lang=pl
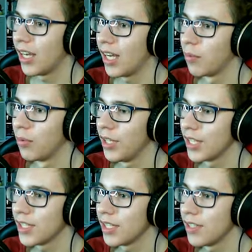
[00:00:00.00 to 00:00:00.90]
Albo
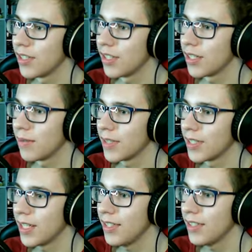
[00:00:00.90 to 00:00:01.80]
jeszcze niżej trzeba
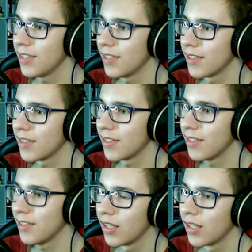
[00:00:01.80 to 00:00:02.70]
zejść,
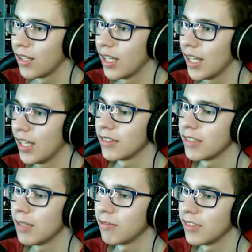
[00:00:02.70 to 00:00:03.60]
co? Nie?
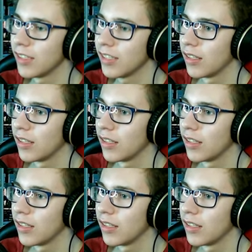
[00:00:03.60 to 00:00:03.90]
Czemu nie?